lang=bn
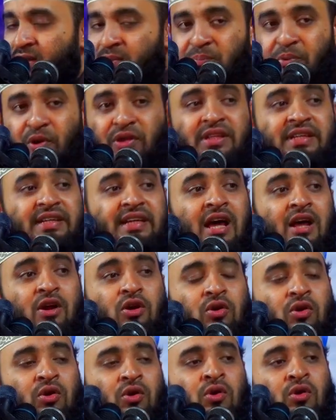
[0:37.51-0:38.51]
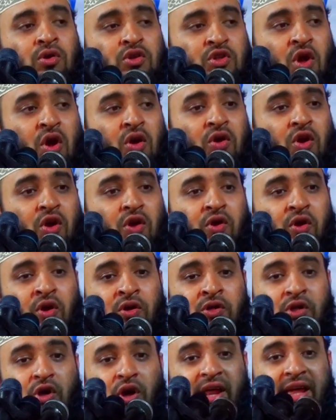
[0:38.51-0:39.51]
প্রতিটা রুহু সংরক্ষণ
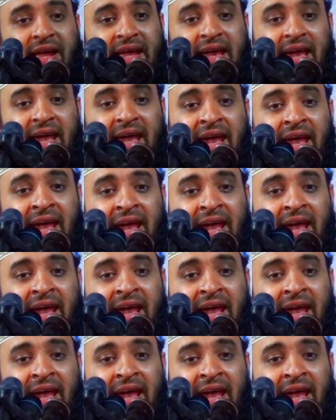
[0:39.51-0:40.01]
করে কে